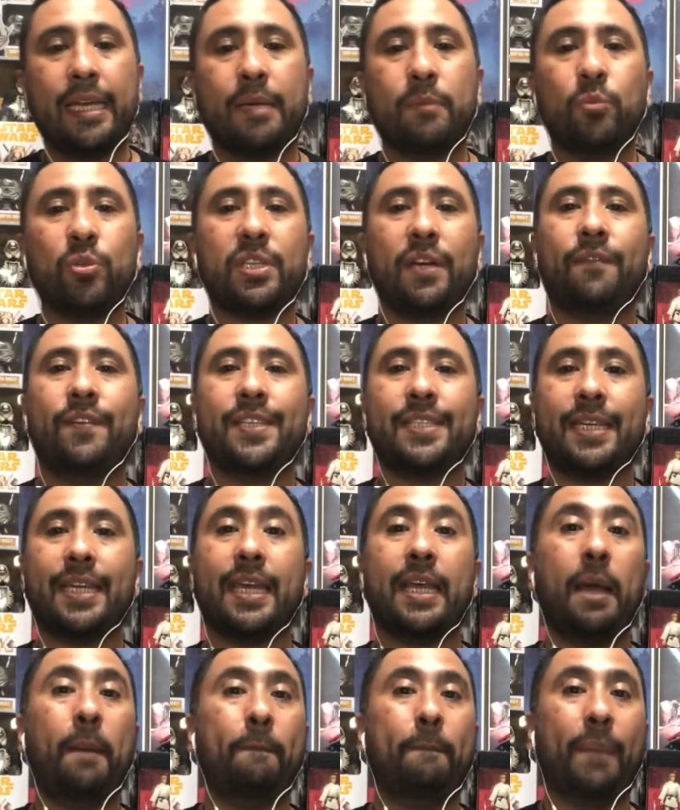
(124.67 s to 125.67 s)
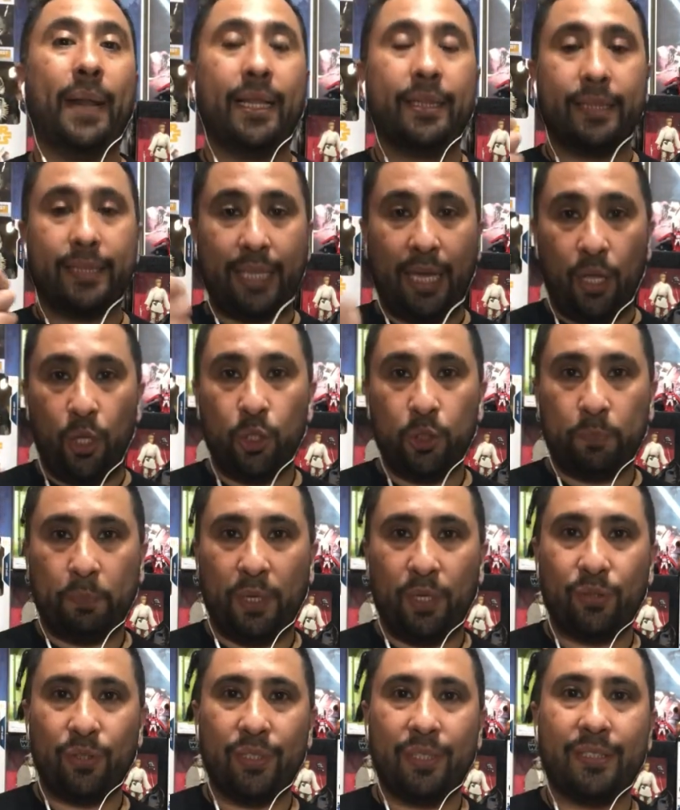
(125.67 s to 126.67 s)
muchas veces quedan planteados
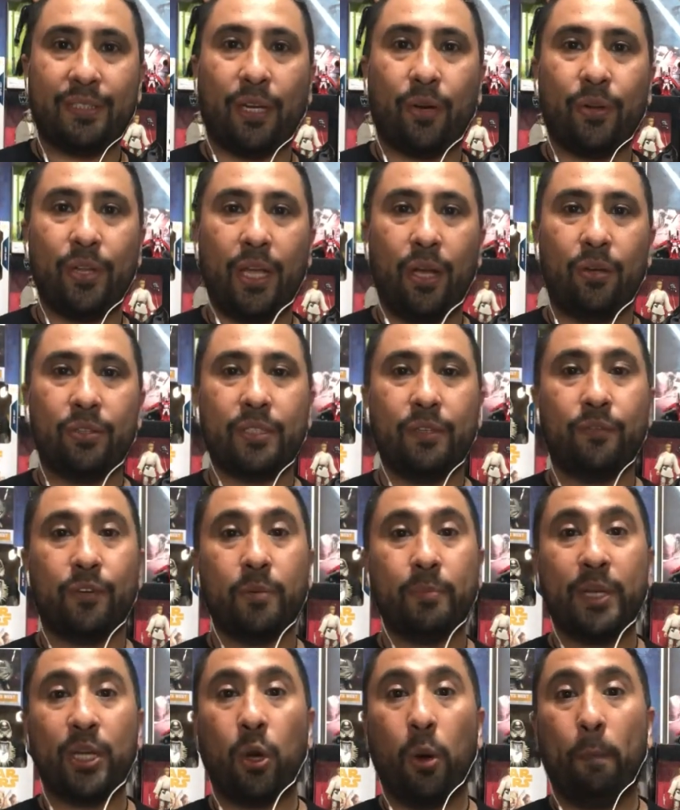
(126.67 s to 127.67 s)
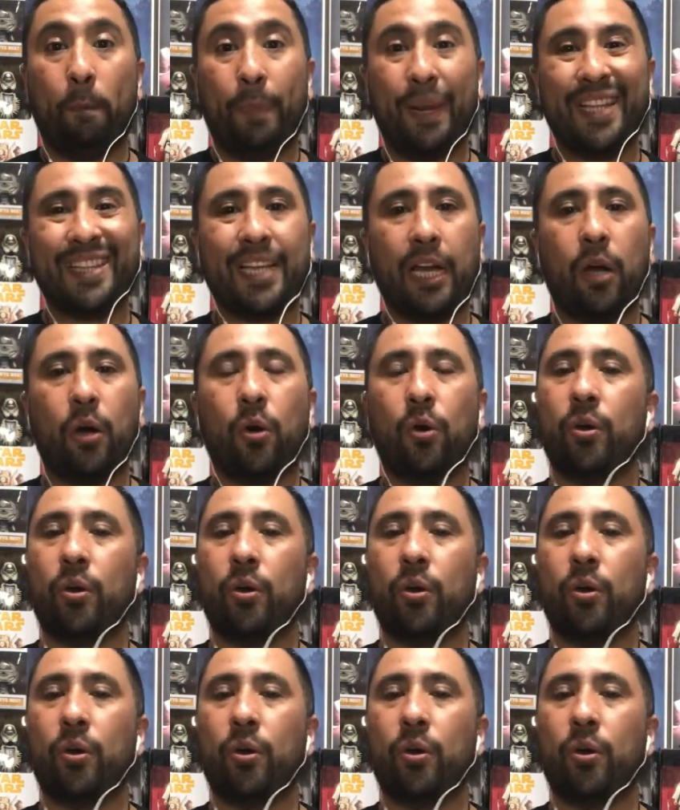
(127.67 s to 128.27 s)
pero son desarrollados en forma incompleta